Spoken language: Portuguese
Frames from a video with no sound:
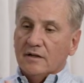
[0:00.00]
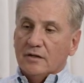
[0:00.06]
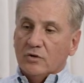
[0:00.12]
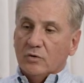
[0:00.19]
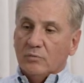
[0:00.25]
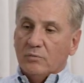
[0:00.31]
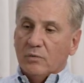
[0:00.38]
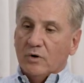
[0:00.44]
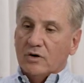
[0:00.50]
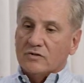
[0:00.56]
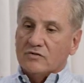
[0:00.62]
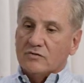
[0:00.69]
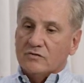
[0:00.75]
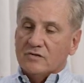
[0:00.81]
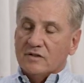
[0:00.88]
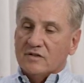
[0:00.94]
Eu
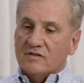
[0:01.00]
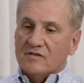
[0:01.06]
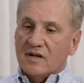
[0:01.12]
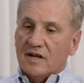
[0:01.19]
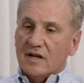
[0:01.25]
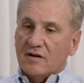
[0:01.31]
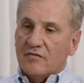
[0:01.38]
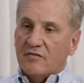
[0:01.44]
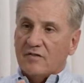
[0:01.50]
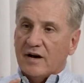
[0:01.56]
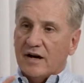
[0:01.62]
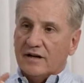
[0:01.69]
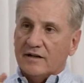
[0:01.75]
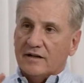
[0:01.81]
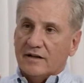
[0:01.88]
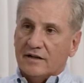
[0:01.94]
posso utilizar a
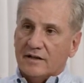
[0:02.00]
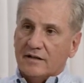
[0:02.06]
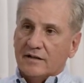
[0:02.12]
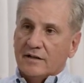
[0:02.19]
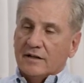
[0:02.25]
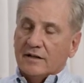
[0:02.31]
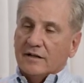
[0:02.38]
faca